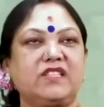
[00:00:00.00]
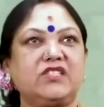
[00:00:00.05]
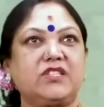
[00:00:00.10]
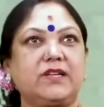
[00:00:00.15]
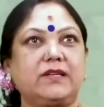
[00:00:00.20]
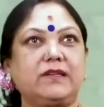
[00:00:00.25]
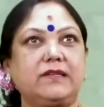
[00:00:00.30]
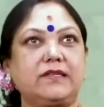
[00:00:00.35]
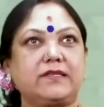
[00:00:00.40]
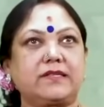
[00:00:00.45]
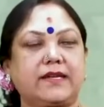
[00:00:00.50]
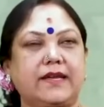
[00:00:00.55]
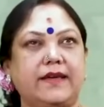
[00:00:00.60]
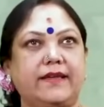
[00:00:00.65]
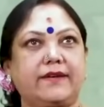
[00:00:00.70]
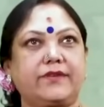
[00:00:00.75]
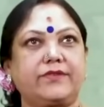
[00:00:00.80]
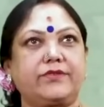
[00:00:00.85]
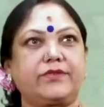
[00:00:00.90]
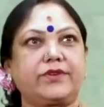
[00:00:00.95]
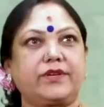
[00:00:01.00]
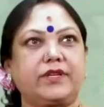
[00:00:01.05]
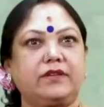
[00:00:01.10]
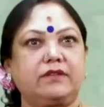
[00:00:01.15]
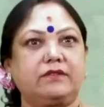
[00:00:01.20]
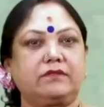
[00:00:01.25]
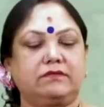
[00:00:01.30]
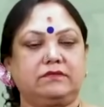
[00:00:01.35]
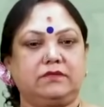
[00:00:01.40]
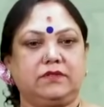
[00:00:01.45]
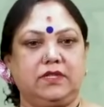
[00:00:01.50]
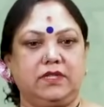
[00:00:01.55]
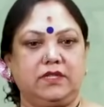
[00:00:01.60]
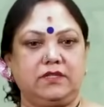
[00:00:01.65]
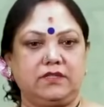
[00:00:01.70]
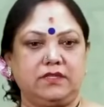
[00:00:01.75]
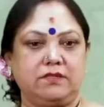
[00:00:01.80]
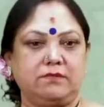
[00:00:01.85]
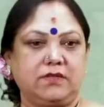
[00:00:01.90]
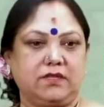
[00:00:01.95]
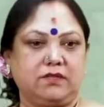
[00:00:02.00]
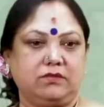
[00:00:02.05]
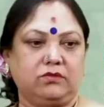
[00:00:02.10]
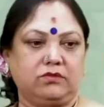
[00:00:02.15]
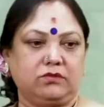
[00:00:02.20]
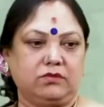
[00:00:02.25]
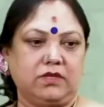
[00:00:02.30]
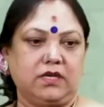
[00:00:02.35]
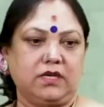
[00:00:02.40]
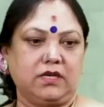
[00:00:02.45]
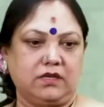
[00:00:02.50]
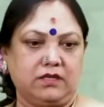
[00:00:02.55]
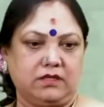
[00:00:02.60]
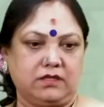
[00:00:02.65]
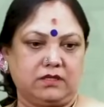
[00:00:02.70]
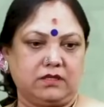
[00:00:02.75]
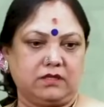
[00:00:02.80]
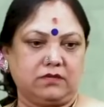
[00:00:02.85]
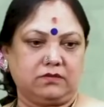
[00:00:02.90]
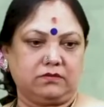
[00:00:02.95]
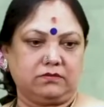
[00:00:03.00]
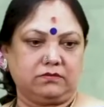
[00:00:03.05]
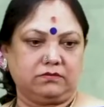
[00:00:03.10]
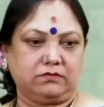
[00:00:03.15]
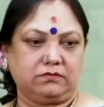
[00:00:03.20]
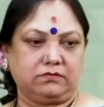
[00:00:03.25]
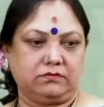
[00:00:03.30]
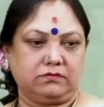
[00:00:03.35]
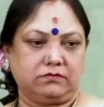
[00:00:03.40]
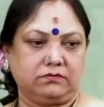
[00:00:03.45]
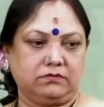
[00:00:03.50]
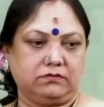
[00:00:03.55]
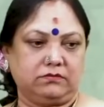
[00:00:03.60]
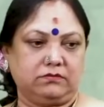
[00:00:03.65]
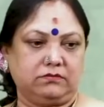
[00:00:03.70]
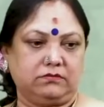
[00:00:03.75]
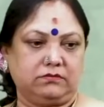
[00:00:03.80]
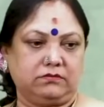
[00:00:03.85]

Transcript: జర్నలిస్ట్ క్యారెక్టర్ ఒకటి అదేం సినిమానో గుర్తురాడలేదు నాకు ఓకే ఓకే